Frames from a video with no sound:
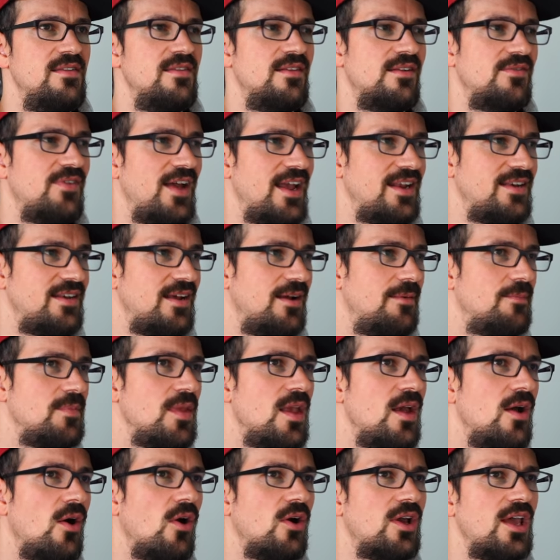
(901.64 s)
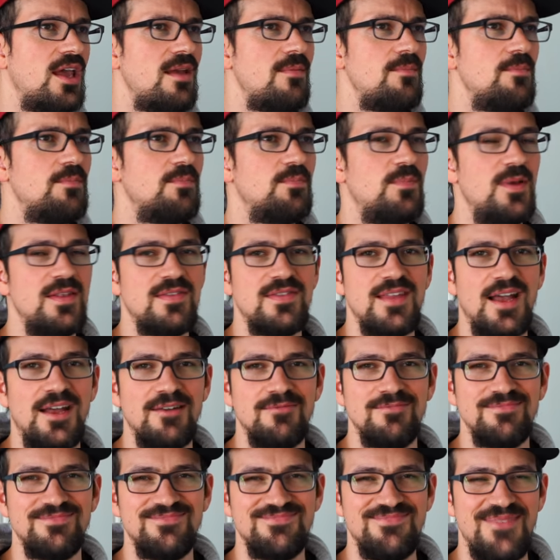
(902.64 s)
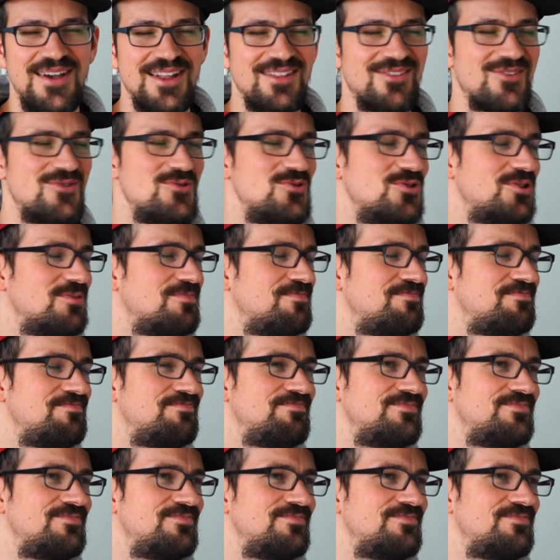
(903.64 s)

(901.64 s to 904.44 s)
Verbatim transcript: Insel weiter. Okay, bis dann, macht's gut.